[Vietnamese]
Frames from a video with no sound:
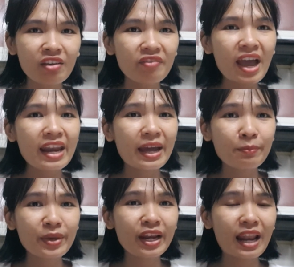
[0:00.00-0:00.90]
và
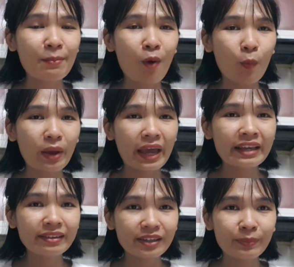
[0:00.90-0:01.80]
đặc biệt là một cái
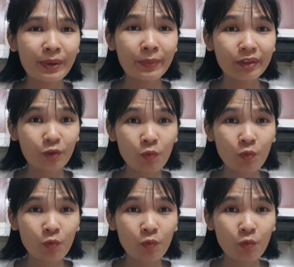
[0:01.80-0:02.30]
người mà mình